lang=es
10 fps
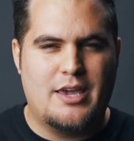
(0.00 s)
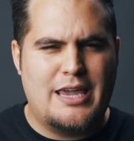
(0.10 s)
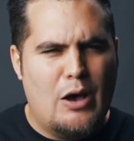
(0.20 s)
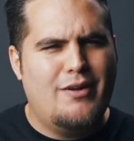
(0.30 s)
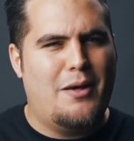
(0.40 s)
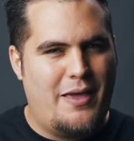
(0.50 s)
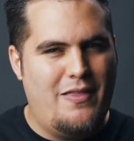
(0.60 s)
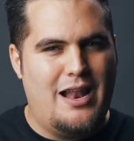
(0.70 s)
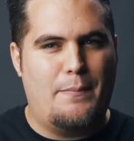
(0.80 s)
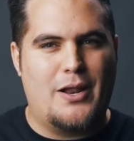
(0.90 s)
Y ahora
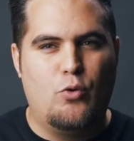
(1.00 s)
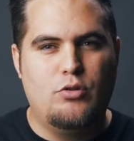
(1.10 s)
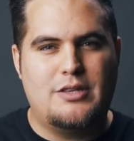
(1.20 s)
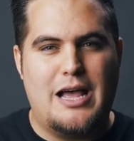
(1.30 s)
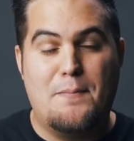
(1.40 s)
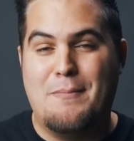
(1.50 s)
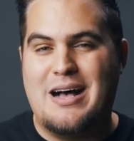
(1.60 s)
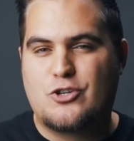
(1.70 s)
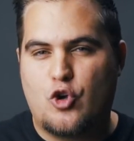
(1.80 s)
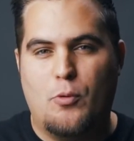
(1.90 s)
viene la pregunta
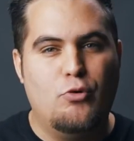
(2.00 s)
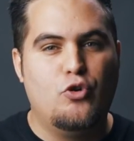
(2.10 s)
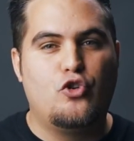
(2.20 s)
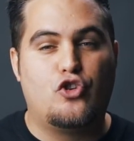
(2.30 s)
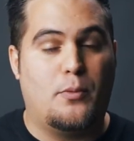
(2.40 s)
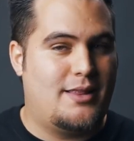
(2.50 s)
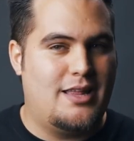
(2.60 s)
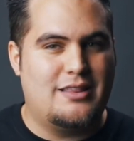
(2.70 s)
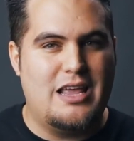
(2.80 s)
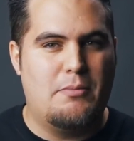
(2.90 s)
más común sobre
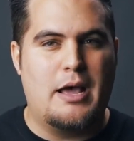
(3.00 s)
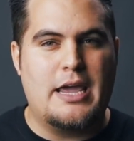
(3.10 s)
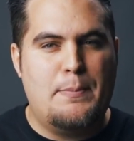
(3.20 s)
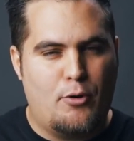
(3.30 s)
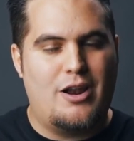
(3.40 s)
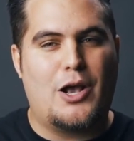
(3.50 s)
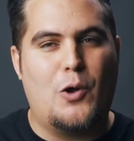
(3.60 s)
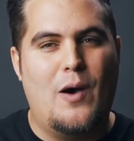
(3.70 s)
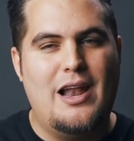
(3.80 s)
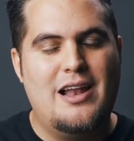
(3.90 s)
este tema y por la
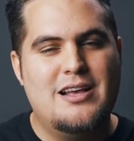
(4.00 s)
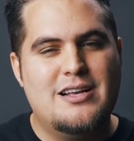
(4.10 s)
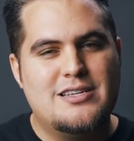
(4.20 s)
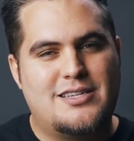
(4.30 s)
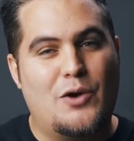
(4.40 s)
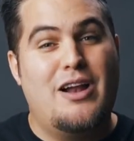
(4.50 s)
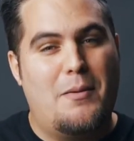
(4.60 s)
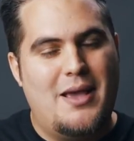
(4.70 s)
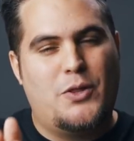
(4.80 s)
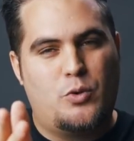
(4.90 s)
cual
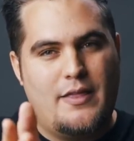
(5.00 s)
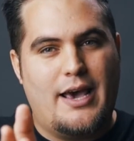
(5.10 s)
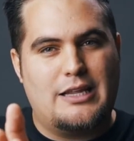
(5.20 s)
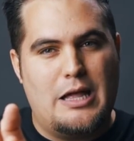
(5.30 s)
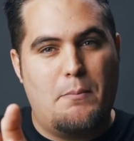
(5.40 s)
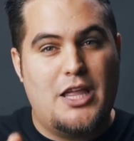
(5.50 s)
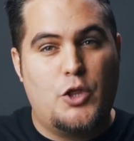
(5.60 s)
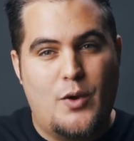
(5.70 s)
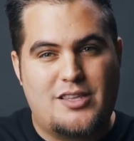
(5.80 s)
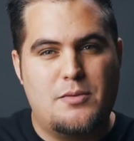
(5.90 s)
seguramente ustedes que están
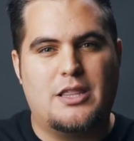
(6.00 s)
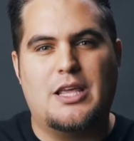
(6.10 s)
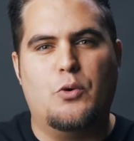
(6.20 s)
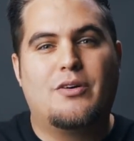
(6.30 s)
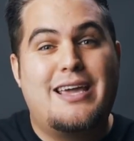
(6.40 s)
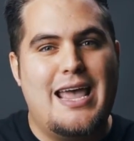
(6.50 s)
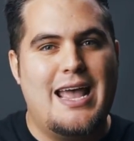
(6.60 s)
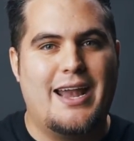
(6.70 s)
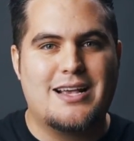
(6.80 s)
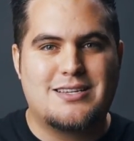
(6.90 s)
viendo este video,
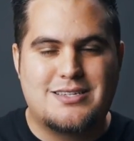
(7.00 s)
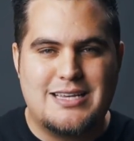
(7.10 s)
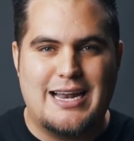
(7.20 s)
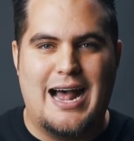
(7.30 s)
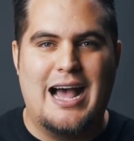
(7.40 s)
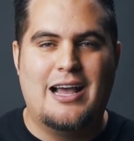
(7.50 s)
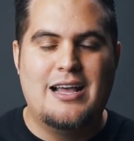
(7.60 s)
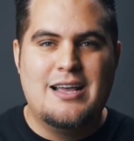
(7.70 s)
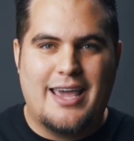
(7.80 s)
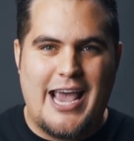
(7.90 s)
¿quiénes serán
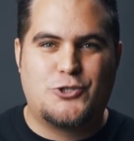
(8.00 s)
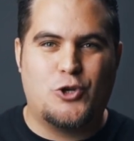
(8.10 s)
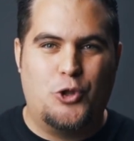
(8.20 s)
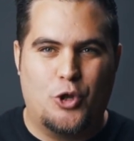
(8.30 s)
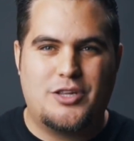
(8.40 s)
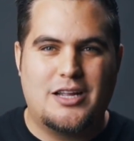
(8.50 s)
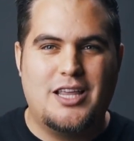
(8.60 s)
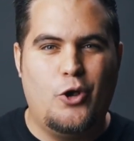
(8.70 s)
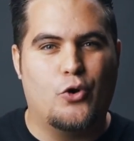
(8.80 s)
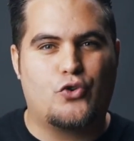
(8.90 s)
esos dos
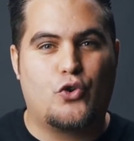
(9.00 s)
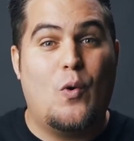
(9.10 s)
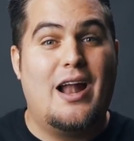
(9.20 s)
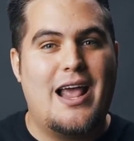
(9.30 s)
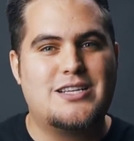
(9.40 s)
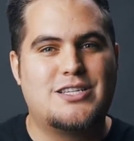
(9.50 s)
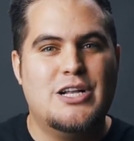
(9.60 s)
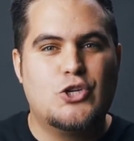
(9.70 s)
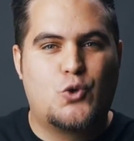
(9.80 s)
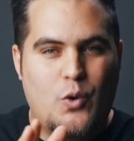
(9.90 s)
testigos? ¿Cuál es
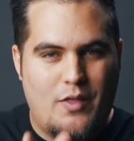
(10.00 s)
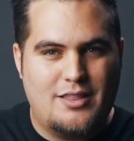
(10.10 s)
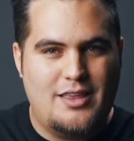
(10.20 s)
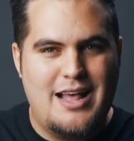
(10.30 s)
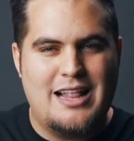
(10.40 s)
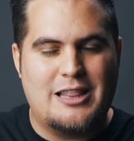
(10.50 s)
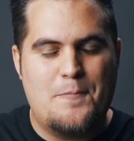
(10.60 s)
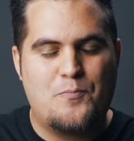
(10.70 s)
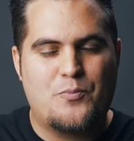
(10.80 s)
su identidad?